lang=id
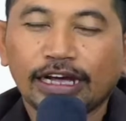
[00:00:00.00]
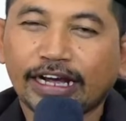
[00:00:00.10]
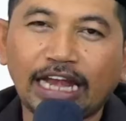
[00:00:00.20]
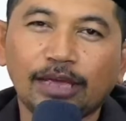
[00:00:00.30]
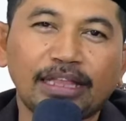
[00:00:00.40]

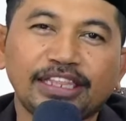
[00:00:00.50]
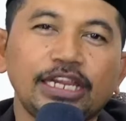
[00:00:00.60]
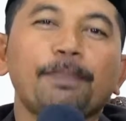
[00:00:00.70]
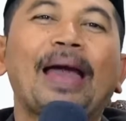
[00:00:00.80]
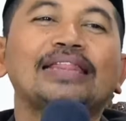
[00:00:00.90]
Kalimat
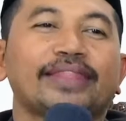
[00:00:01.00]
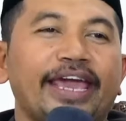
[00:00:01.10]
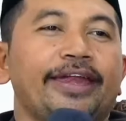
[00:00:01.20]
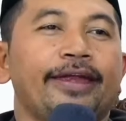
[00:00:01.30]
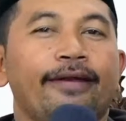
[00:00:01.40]
ini
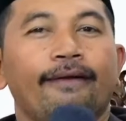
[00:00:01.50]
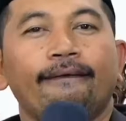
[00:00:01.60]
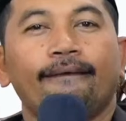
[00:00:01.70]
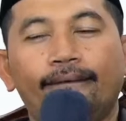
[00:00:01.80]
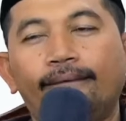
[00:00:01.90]
paten.
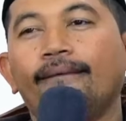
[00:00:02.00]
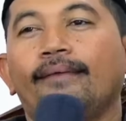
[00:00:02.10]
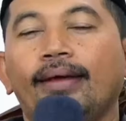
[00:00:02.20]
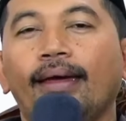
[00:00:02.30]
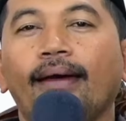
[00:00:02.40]

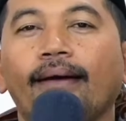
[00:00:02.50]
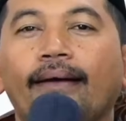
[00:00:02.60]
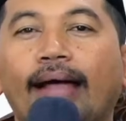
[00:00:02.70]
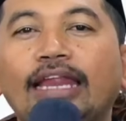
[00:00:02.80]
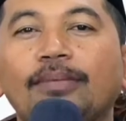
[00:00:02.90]

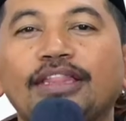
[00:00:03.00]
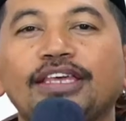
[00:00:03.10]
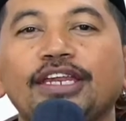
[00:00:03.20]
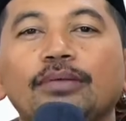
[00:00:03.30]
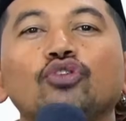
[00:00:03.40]
Kalimat
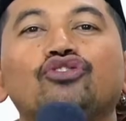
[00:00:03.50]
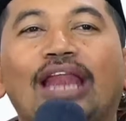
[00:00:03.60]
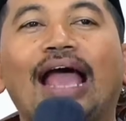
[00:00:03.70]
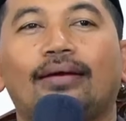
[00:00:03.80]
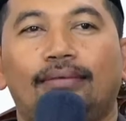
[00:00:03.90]
ini
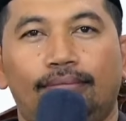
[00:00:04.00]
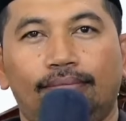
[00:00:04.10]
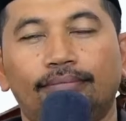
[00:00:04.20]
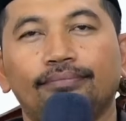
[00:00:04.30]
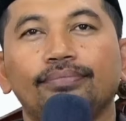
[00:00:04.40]
mutlak
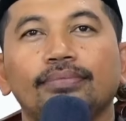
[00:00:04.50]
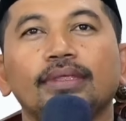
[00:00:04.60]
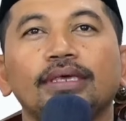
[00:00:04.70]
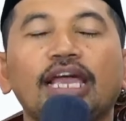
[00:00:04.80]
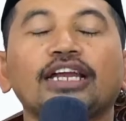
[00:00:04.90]

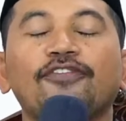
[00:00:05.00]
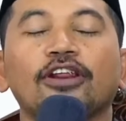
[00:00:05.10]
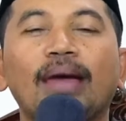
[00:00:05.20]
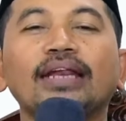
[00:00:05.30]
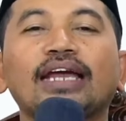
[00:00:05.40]
yang
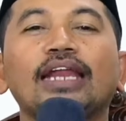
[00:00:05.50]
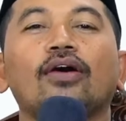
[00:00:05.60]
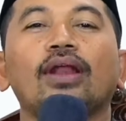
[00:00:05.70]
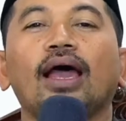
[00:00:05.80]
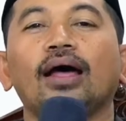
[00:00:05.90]
difirmankan
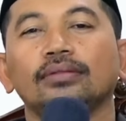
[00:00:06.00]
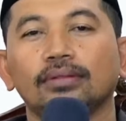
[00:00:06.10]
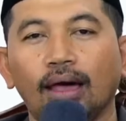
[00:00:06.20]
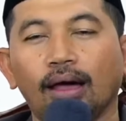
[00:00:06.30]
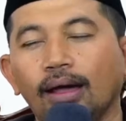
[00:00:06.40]
oleh
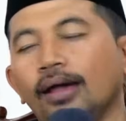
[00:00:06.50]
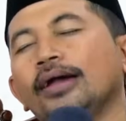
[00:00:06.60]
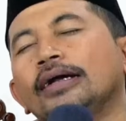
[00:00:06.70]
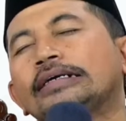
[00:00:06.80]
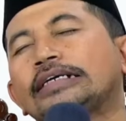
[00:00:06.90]
Allah
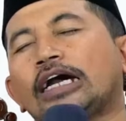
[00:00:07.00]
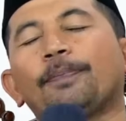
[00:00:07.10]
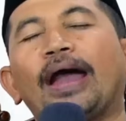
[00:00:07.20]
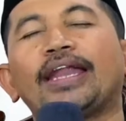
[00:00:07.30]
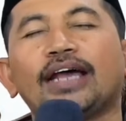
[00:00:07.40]

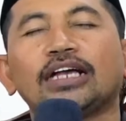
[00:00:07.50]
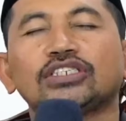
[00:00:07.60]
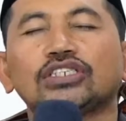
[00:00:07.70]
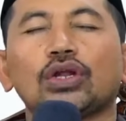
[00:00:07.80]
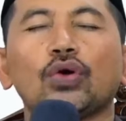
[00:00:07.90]
kepada
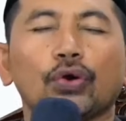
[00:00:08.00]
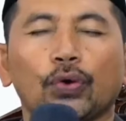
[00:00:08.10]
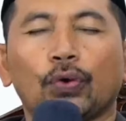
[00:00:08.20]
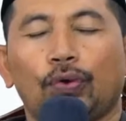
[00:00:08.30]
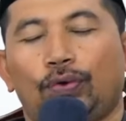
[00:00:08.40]
seluruh